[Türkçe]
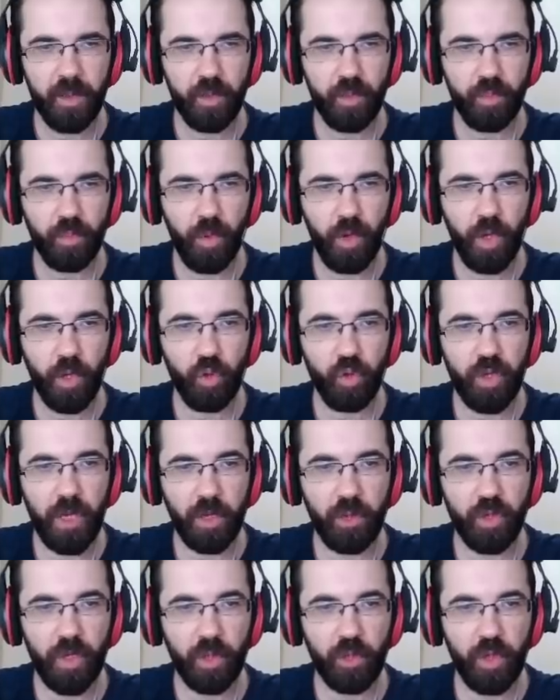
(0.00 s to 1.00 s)
Böyle güzel
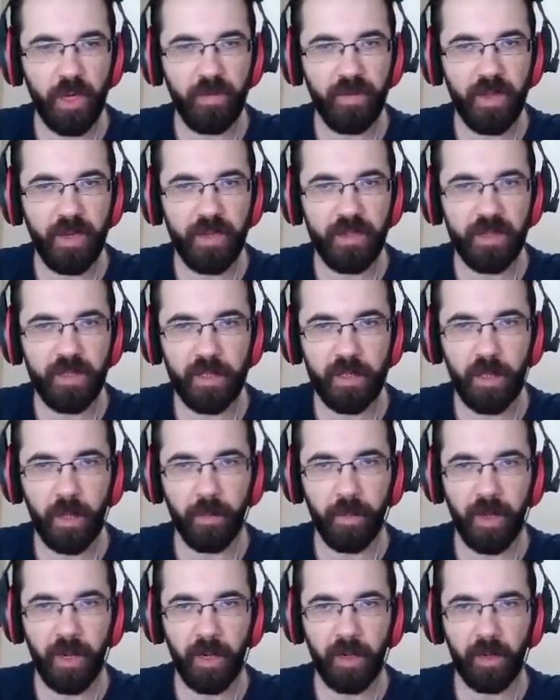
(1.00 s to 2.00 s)
güzel görevlerinizi
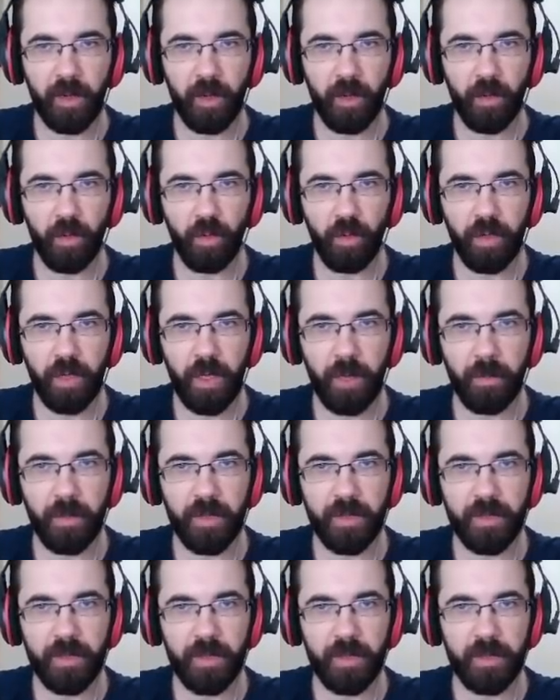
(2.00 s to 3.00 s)
yaparak
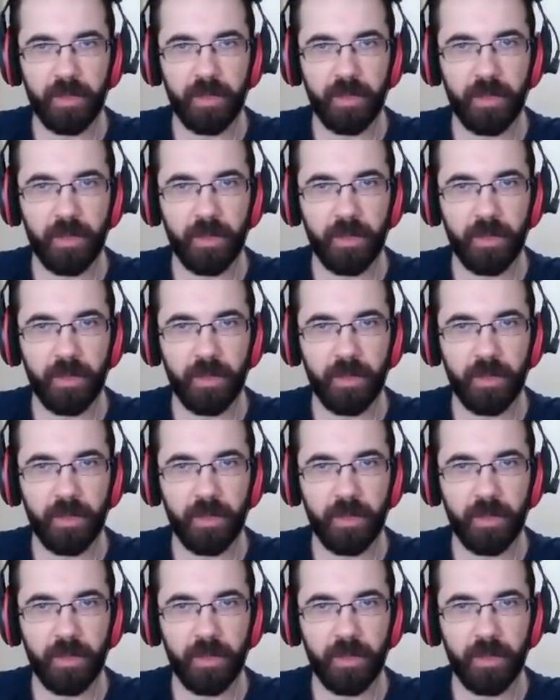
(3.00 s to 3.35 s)
oynayabilirsiniz.